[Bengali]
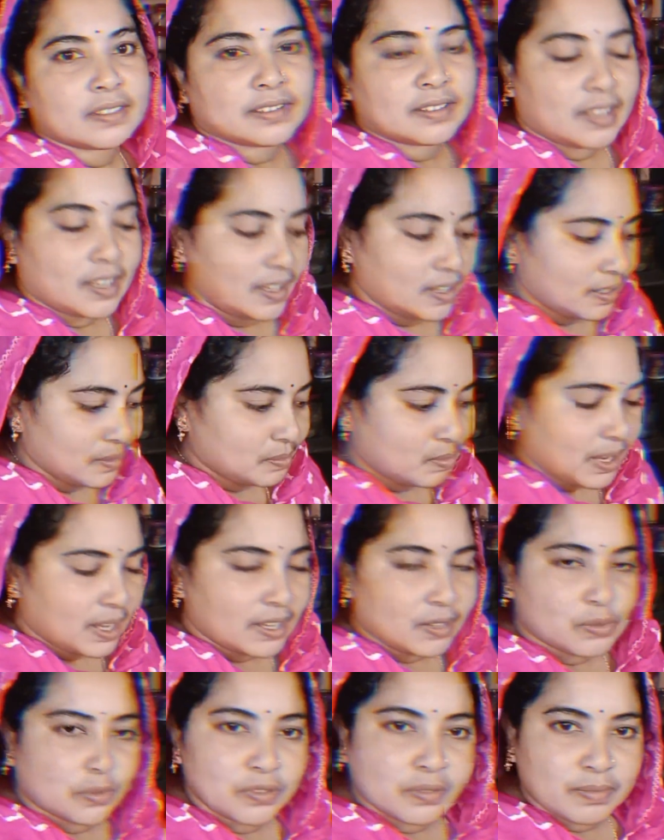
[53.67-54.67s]
তা মা
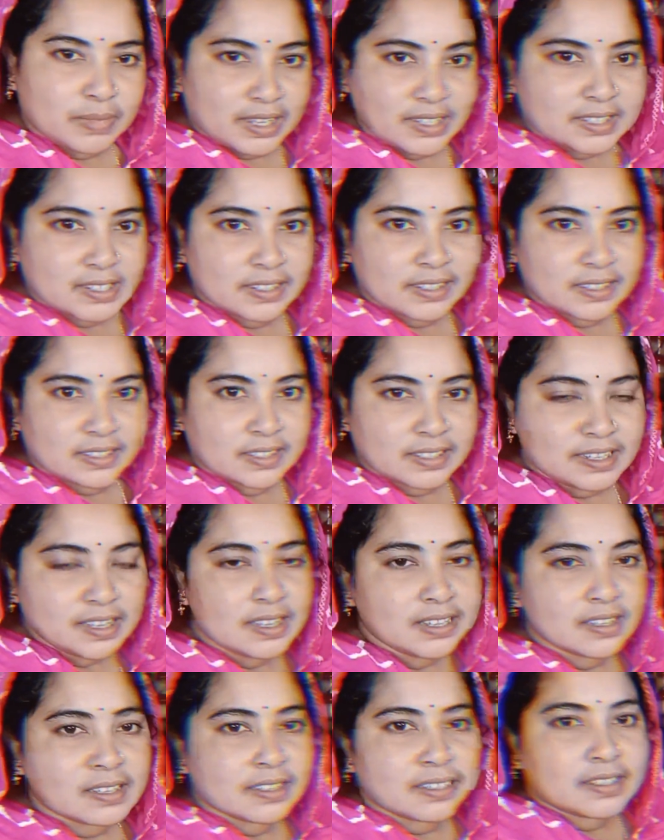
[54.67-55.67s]
রুই মাছ এনেছে
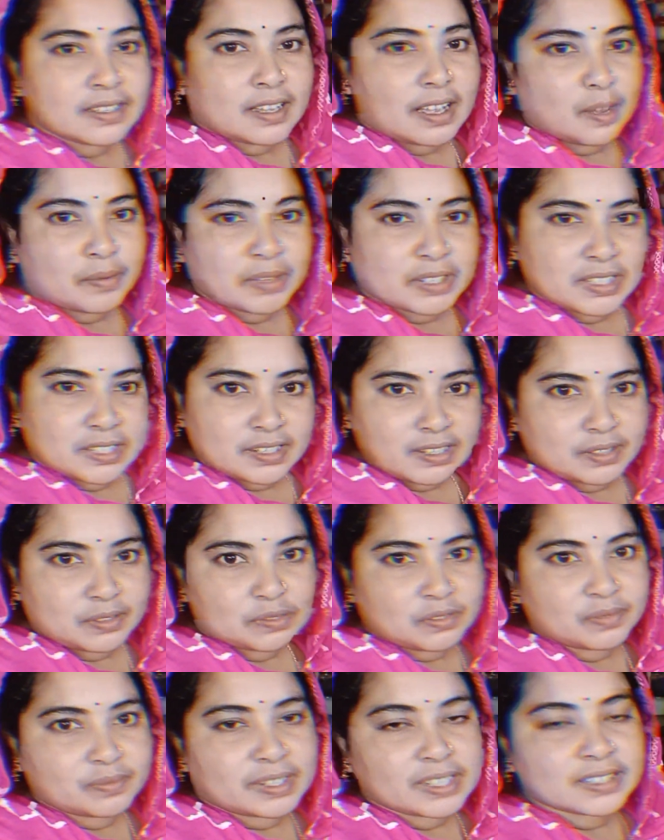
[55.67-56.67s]
আমার ছেলে
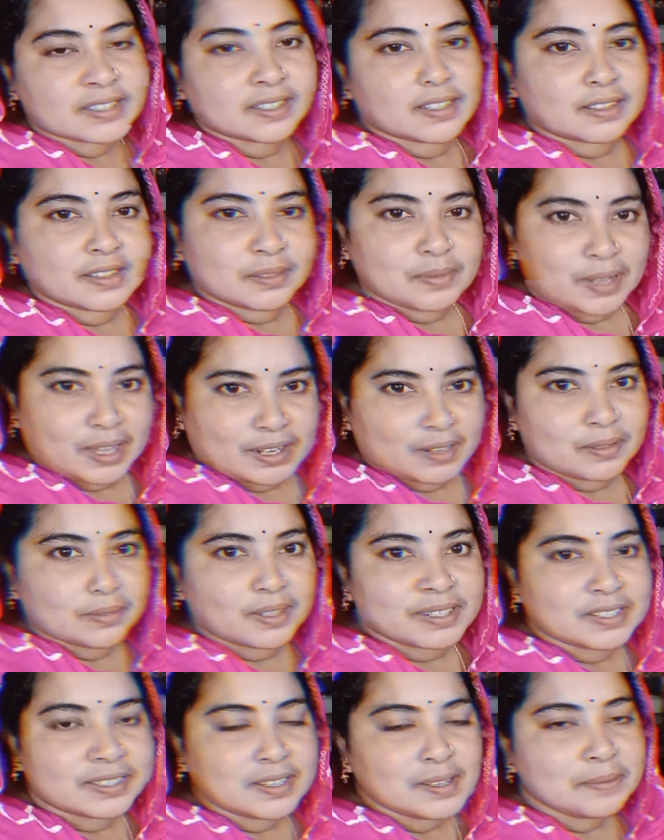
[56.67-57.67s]
রুই মাছ খেতে
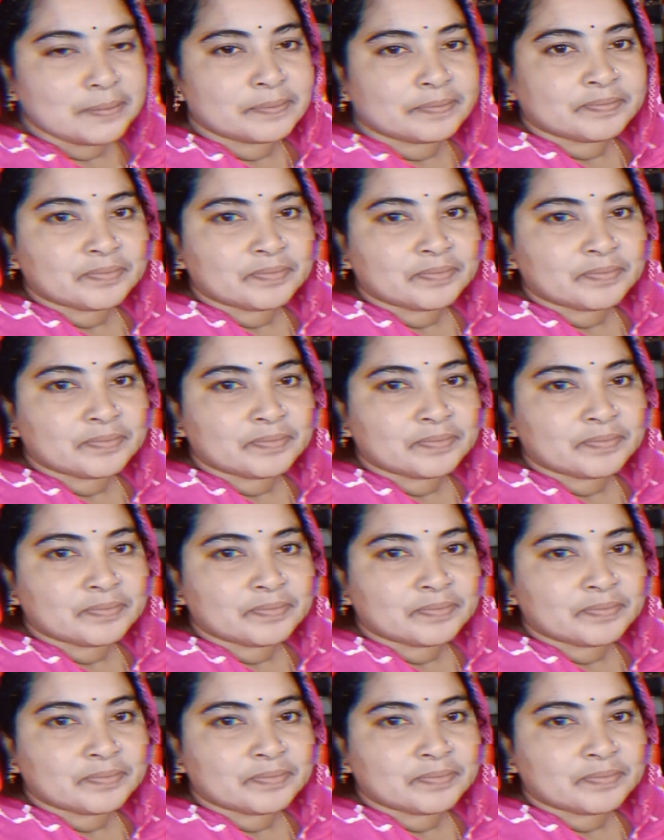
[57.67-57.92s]
ভালোবাসে